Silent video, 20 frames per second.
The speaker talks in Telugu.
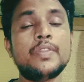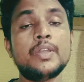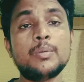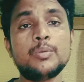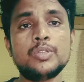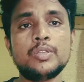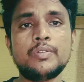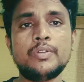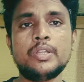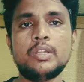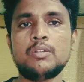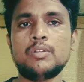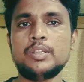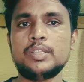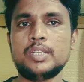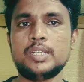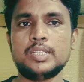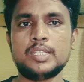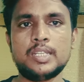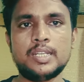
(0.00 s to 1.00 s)
అంతకుముందు వీడియోలు కూడా
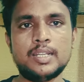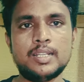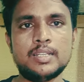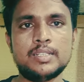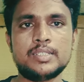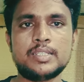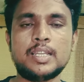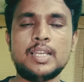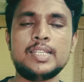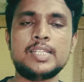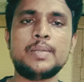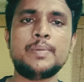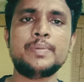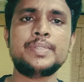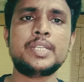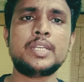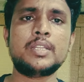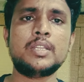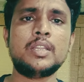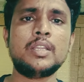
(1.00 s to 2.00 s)
దీన్ని తెలియజేయడం
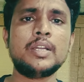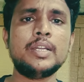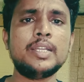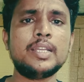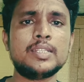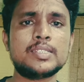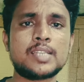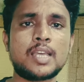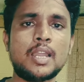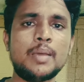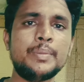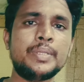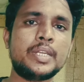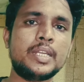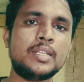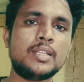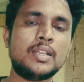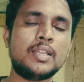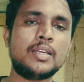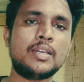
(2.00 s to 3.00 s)
జరిగింది ఎందుకంటే చాలా మంది
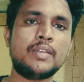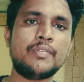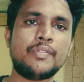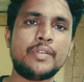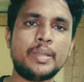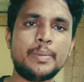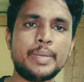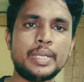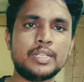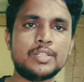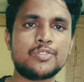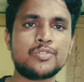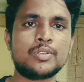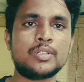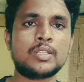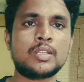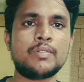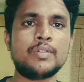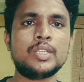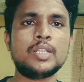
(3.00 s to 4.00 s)
రైతుల దగ్గర ఫీడ్బ్యాక్ తీసుకున్న
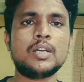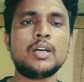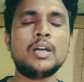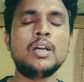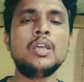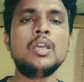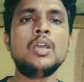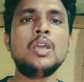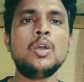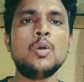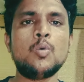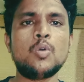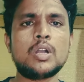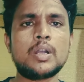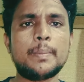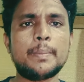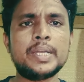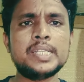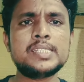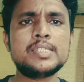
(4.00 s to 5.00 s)
తర్వాత ఒక
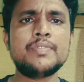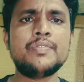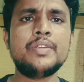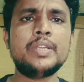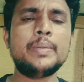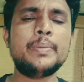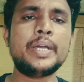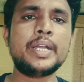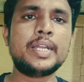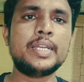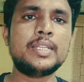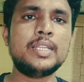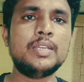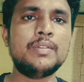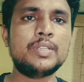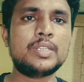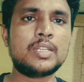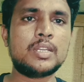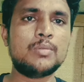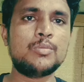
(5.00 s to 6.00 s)
మంచి ఫీడ్బ్యాక్ అయితే ఈ
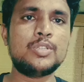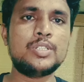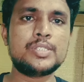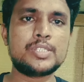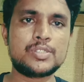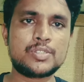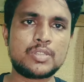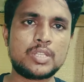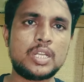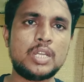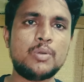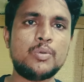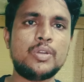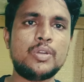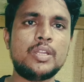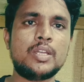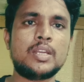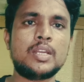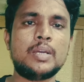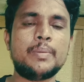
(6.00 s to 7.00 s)
విత్తనం గురించి ఇస్తున్నాము
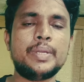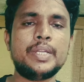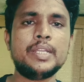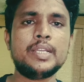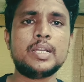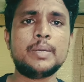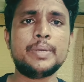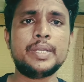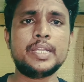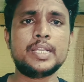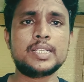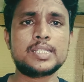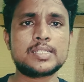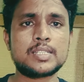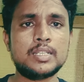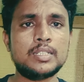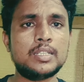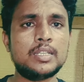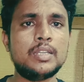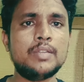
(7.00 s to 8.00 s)
అన్నారు కాబట్టి కాబట్టి
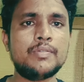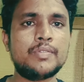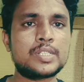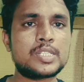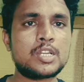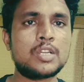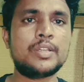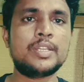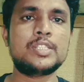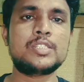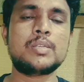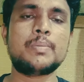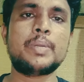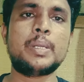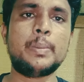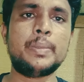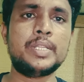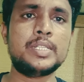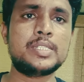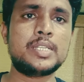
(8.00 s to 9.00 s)
ఖచ్చితంగా దీన్ని ఫస్ట్లో నేను
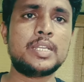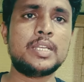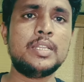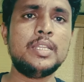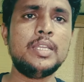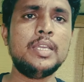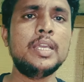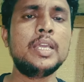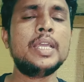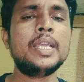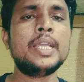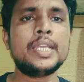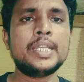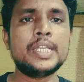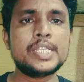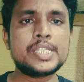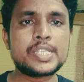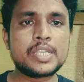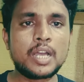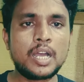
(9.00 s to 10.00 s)
చెప్పడం అయితే జరిగింది
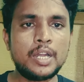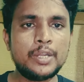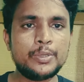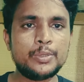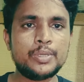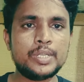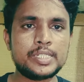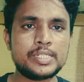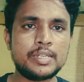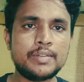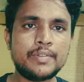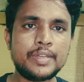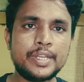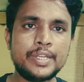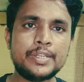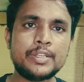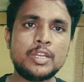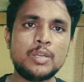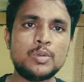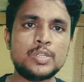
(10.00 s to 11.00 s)
ఈ షార్ట్ డ్యూరేషన్
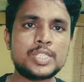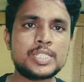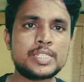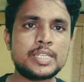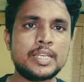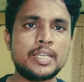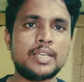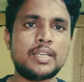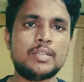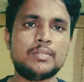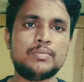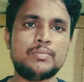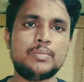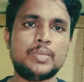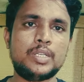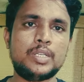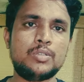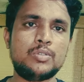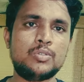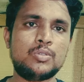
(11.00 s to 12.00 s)
వెరైటీలో వచ్చే
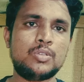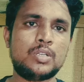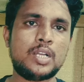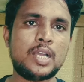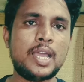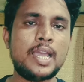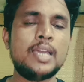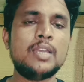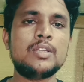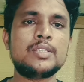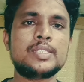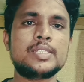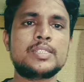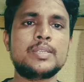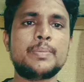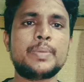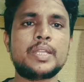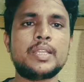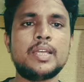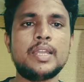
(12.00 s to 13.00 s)
మనకు కాయలు వచ్చేసి
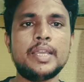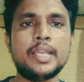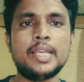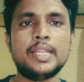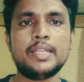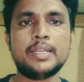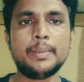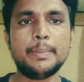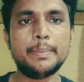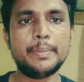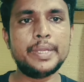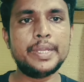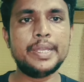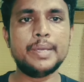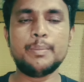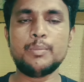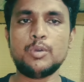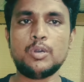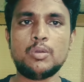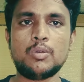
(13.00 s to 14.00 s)
ప్రధానంగా ఏంటంటే
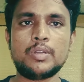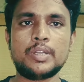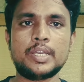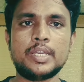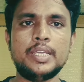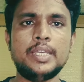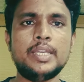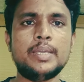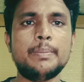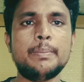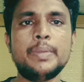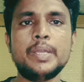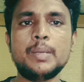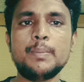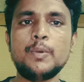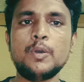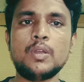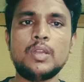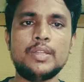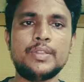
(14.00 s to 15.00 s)
మీడియం బౌల్ ఉంటాయి బిగ్
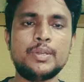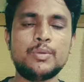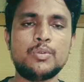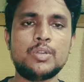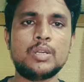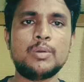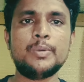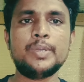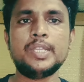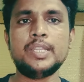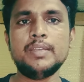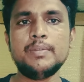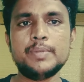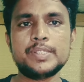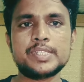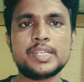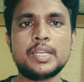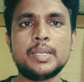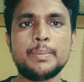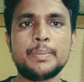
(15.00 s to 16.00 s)
బౌల్ అయితే ఉండవు ఇది
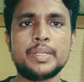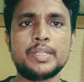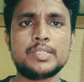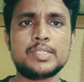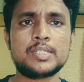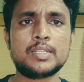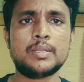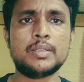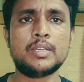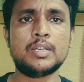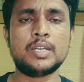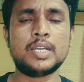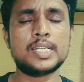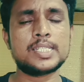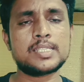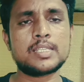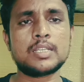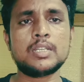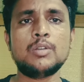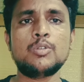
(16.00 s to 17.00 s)
విషయాన్ని
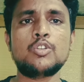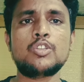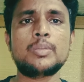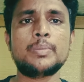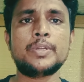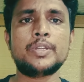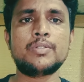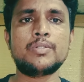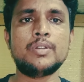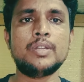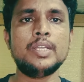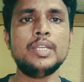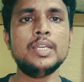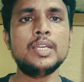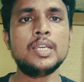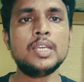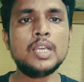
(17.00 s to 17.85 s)
ఖచ్చితంగా గుర్తుపెట్టుకోండి